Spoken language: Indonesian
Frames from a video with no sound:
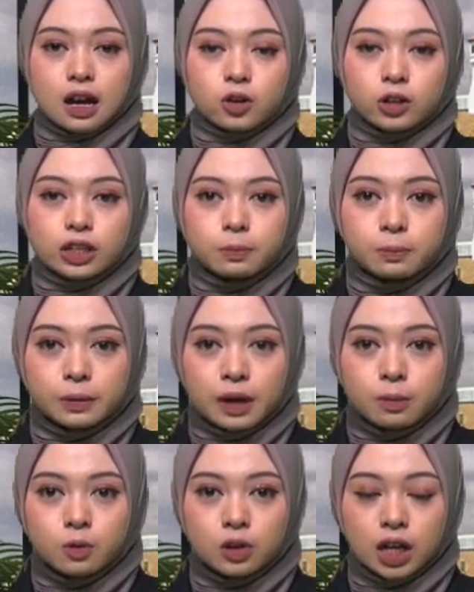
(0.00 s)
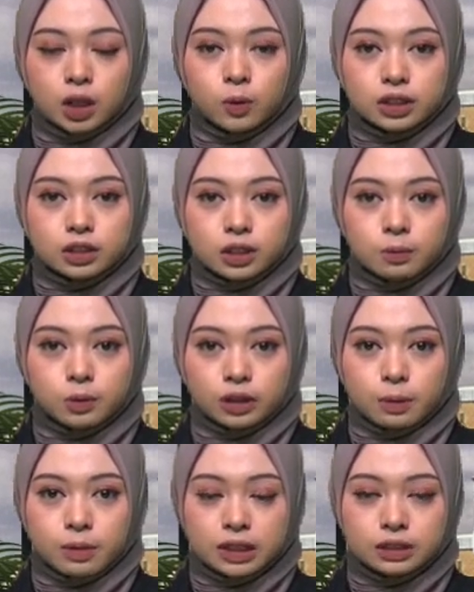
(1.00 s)
Anggota Pramuka Kuarcap
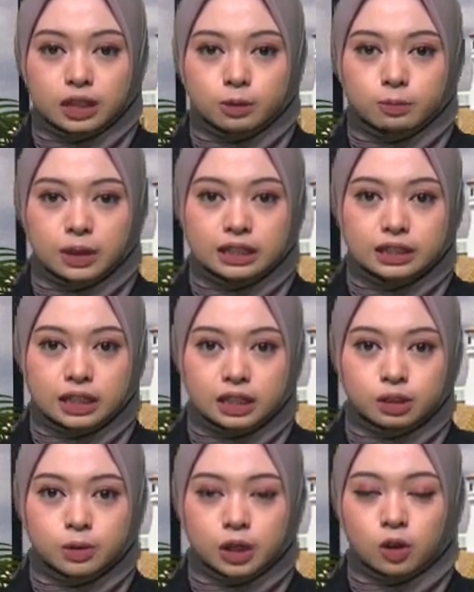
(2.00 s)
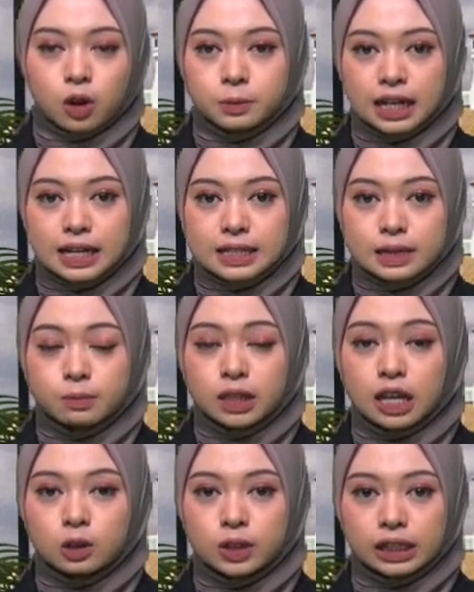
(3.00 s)
Kota Banjar belajar berkomunikasi
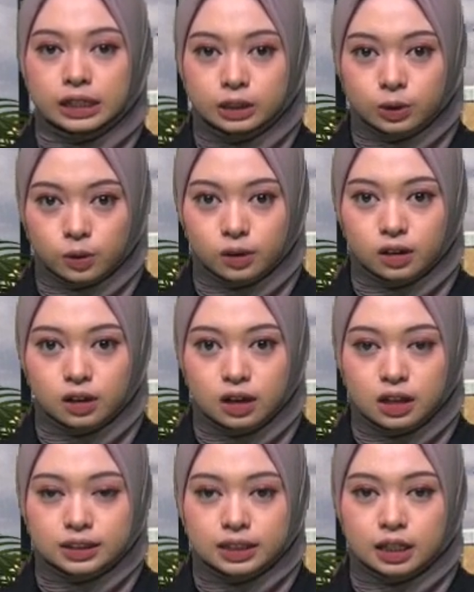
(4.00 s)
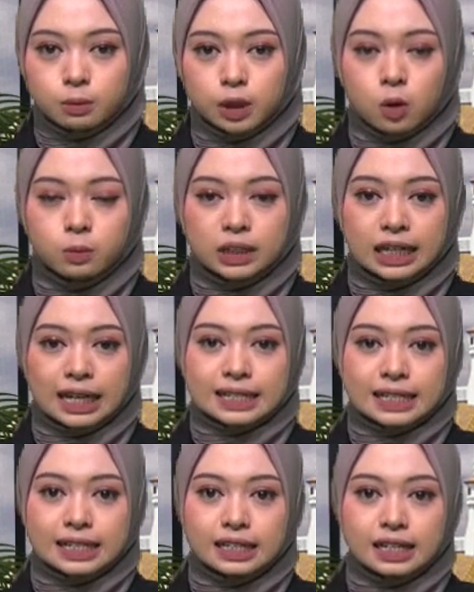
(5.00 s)
melalui radio. Cara
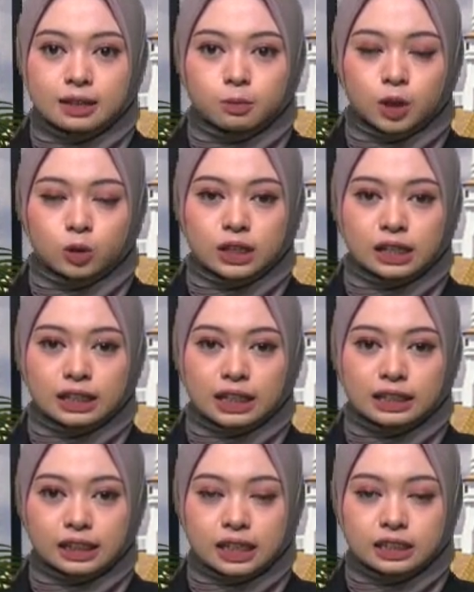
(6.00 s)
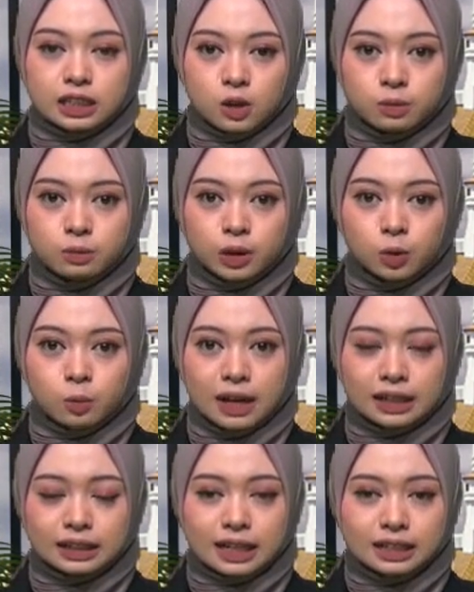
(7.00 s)
berkomunikasi dengan menggunakan radio
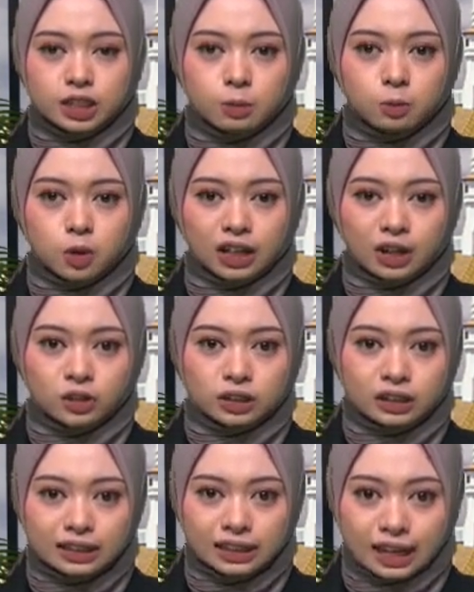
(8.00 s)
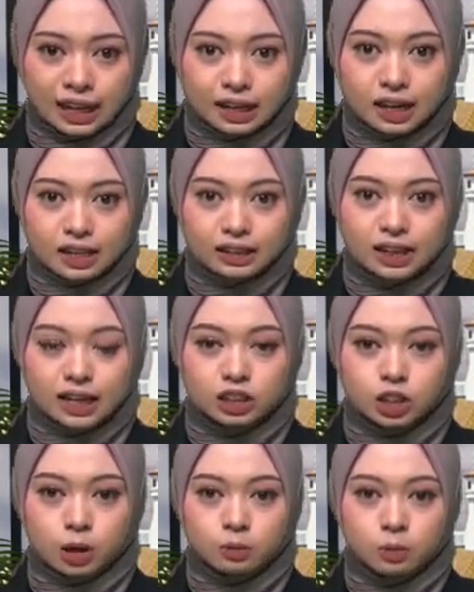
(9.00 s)
merupakan Jambore on the Air
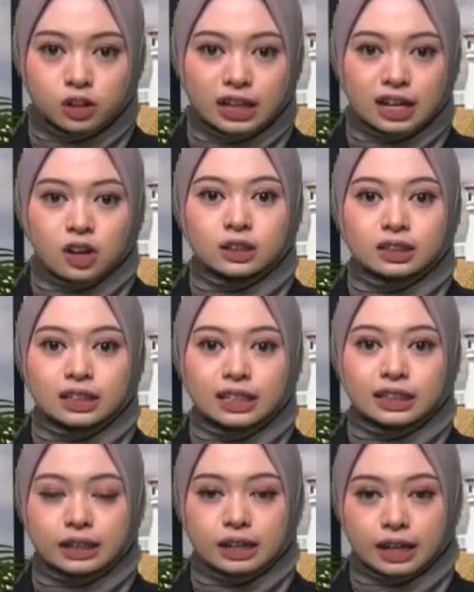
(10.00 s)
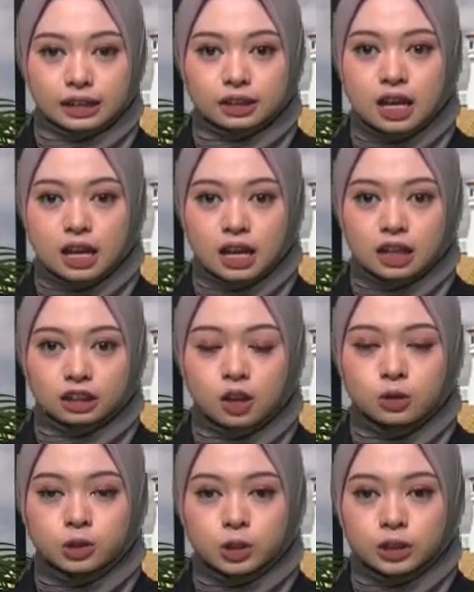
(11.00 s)
dan Jambore on the Internet
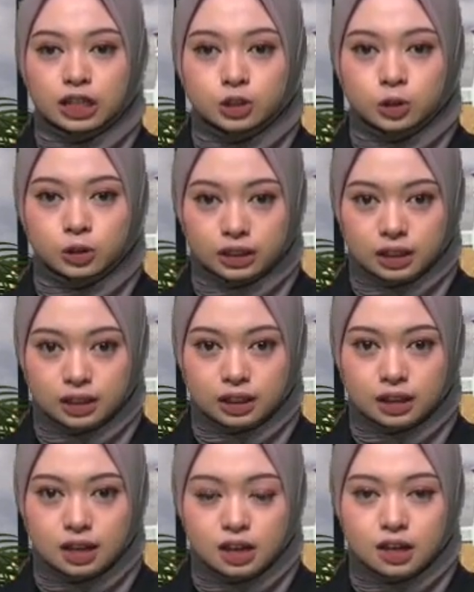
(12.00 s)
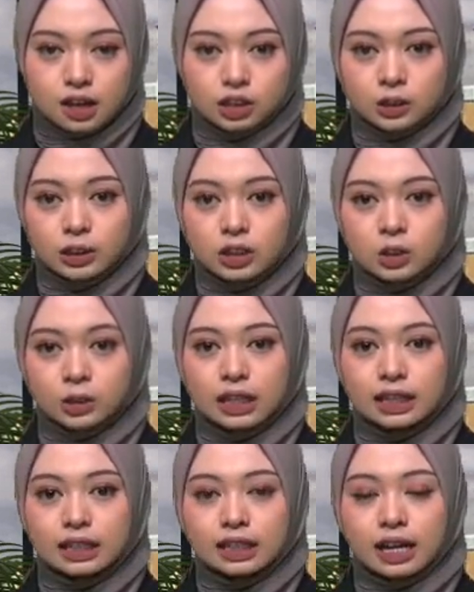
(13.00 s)
atau Jota Joti. Jota
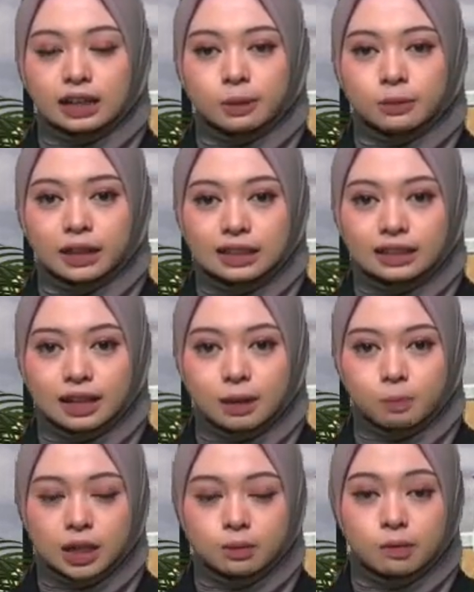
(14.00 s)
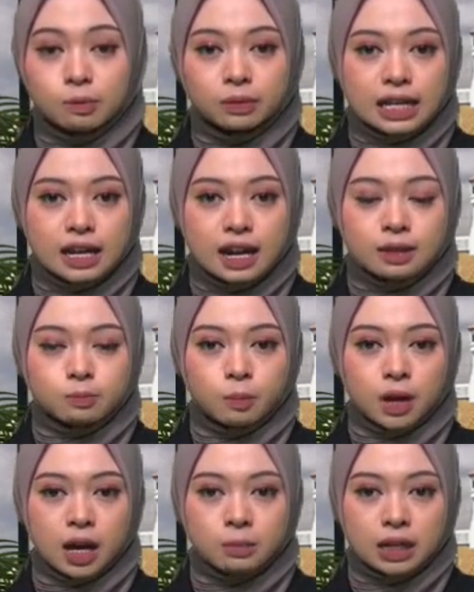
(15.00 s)
Joti ini diharapkan dapat memberikan
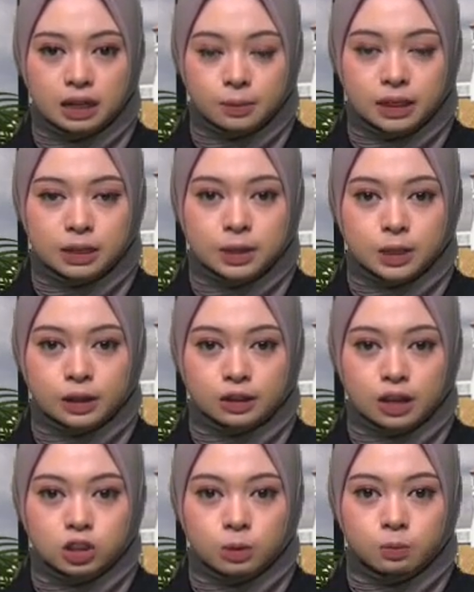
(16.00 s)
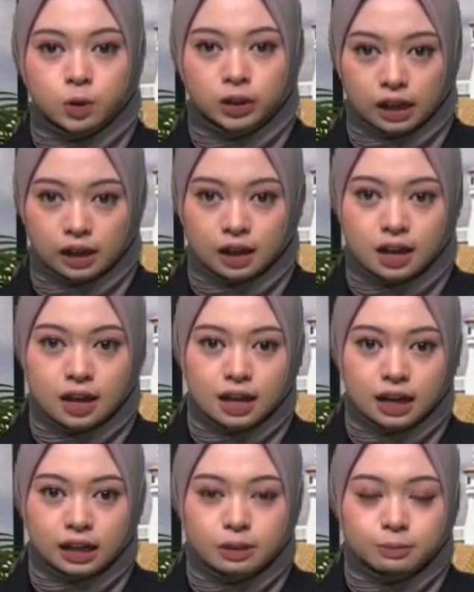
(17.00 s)
pemahaman kepada peserta Jambore
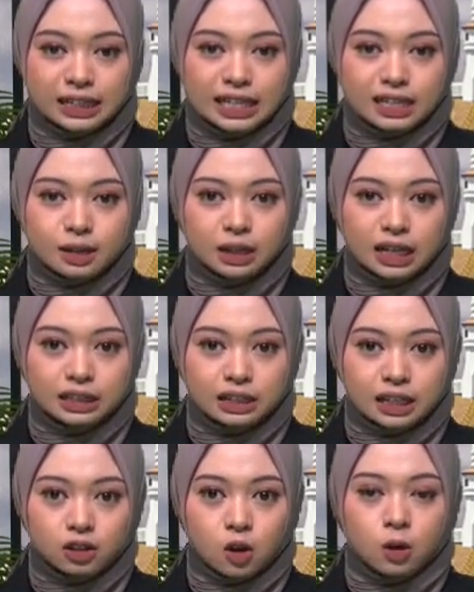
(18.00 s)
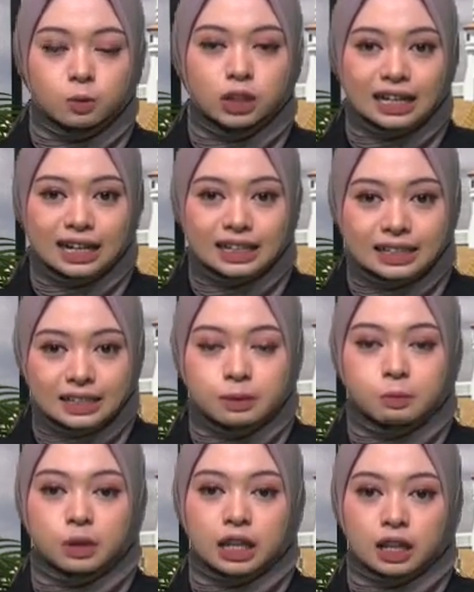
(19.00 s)
akan pentingnya belajar
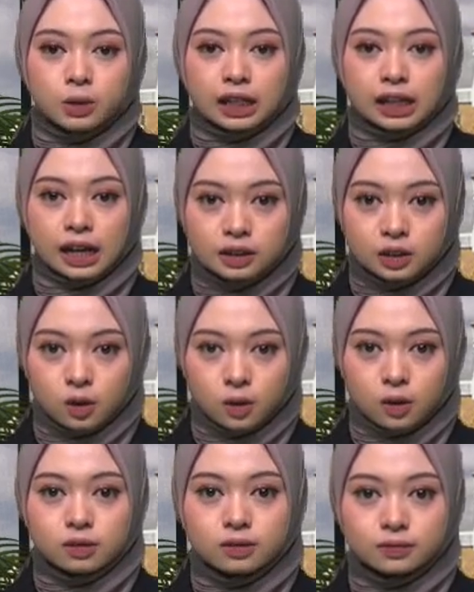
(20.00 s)
komunikasi melalui radio.